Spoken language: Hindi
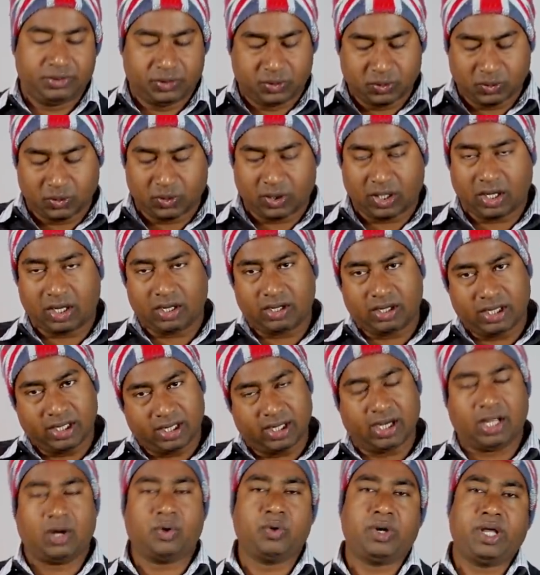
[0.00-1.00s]
तो
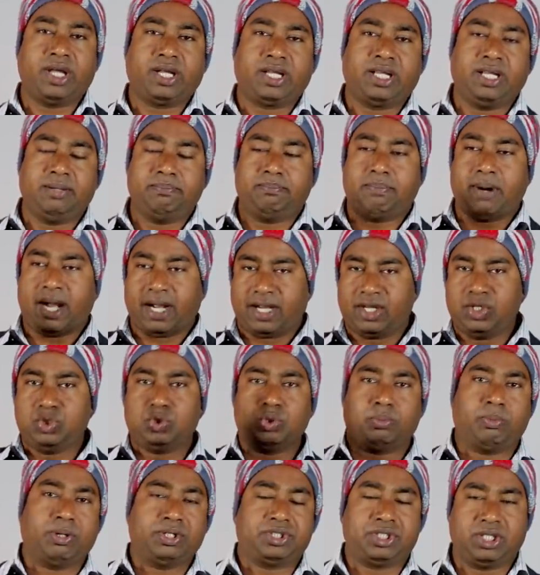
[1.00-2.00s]
अलाउड है कि बाकी
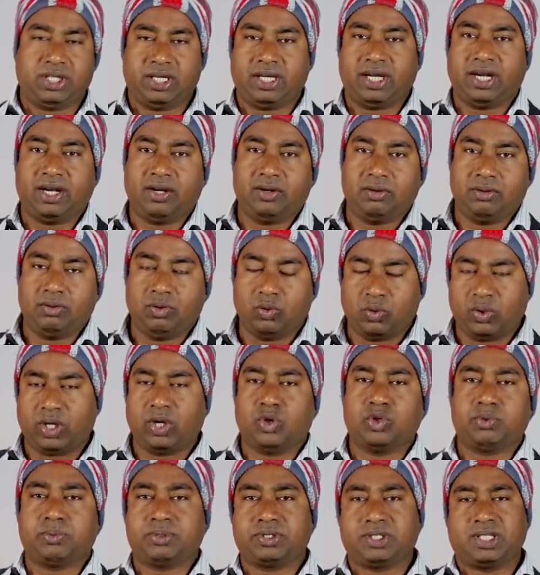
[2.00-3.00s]
जो बचे लोग
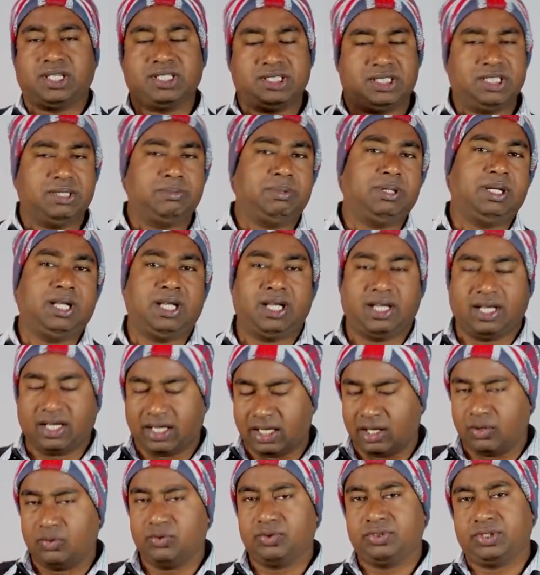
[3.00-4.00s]
हैं उनमें से किसी भी
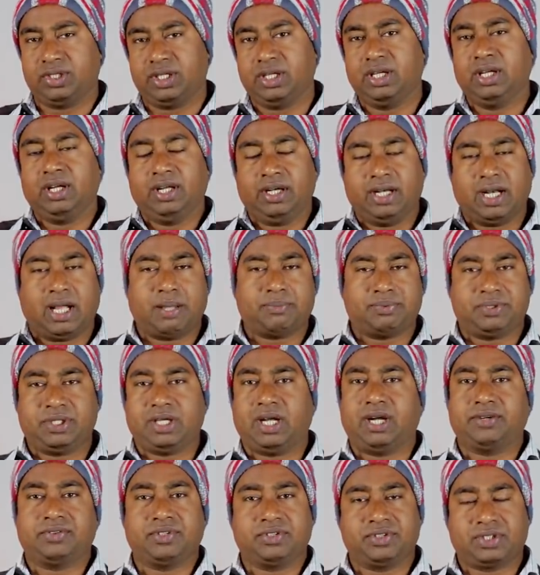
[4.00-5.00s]
अकाउंट से नाम से
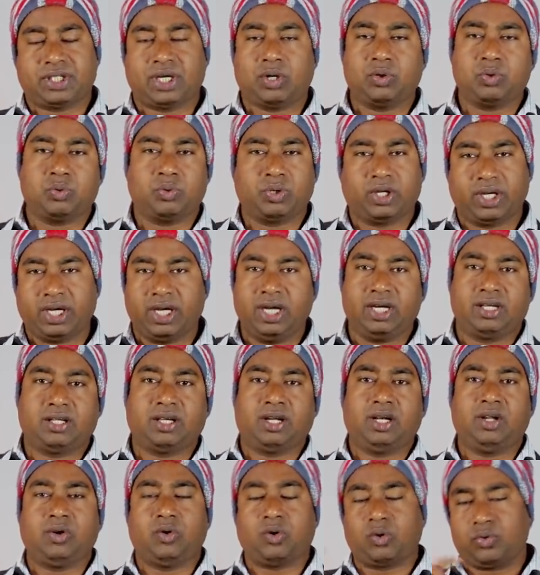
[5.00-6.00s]
एडसेंस अकाउंट वो क्रिएट
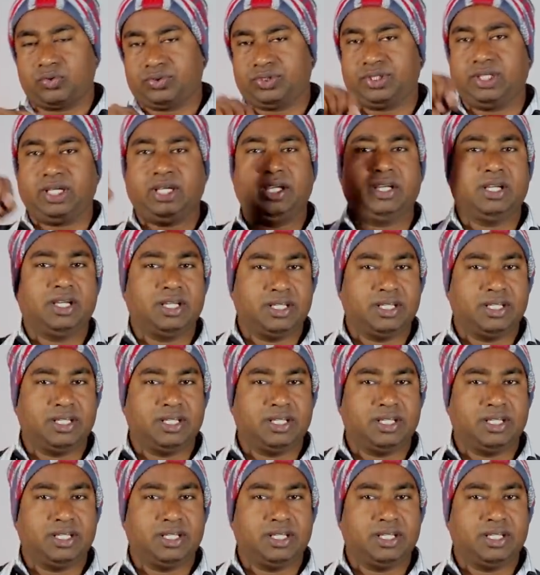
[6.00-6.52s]
कर ले और उससे